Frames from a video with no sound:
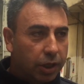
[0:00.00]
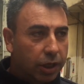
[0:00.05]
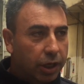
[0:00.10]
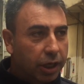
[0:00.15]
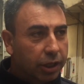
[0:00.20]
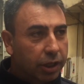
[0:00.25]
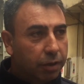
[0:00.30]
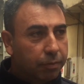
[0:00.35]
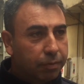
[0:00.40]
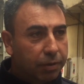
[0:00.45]

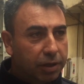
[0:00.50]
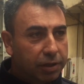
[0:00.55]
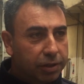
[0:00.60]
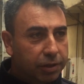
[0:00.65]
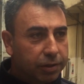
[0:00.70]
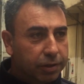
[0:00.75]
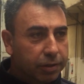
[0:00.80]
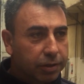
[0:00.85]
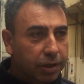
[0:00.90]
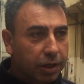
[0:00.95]

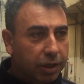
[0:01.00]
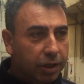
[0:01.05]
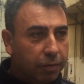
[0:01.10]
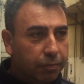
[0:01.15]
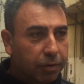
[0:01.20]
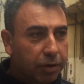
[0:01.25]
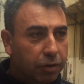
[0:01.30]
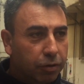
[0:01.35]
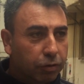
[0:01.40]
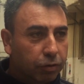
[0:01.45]
HDP'liyiz.
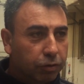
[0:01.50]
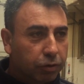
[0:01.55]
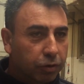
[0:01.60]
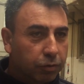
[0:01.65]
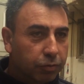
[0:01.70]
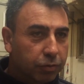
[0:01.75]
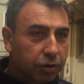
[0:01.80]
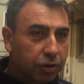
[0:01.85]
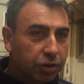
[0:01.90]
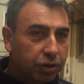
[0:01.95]
HDP'li
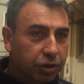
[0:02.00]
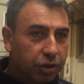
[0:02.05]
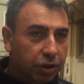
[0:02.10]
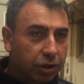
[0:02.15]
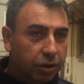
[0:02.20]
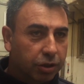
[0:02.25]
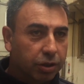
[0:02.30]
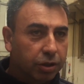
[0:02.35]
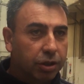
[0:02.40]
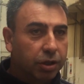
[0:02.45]
olduğumuz
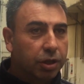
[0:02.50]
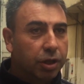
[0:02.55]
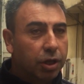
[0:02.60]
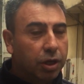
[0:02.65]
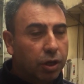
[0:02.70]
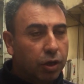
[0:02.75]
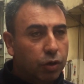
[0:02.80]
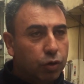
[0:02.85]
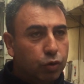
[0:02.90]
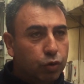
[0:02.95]
için
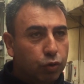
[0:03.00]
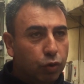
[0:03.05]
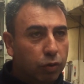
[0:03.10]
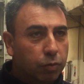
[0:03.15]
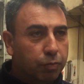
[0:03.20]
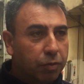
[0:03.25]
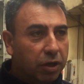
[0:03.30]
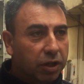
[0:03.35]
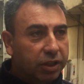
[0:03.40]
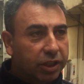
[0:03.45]

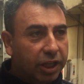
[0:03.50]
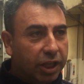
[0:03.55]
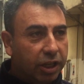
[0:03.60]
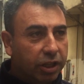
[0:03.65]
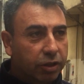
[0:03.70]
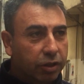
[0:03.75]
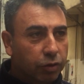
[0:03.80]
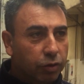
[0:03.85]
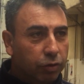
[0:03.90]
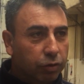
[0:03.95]
sol partiye
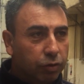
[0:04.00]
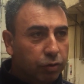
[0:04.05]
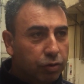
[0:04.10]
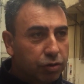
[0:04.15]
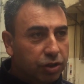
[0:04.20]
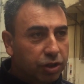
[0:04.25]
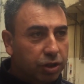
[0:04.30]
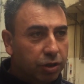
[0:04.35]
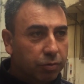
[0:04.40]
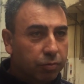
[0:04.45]
yakın olduğu
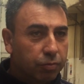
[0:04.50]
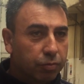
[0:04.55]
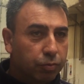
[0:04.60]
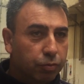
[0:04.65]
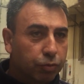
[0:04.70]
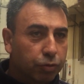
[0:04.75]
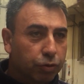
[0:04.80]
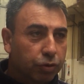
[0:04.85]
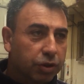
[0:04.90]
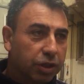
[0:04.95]
için
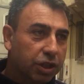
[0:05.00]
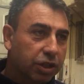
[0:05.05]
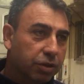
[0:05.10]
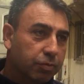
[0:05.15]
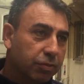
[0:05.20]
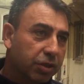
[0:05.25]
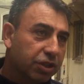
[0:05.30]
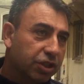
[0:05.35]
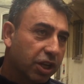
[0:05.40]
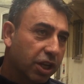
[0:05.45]
bu
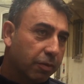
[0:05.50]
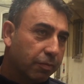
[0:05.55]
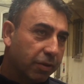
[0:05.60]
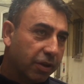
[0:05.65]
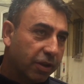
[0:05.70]
seçime CHP'ye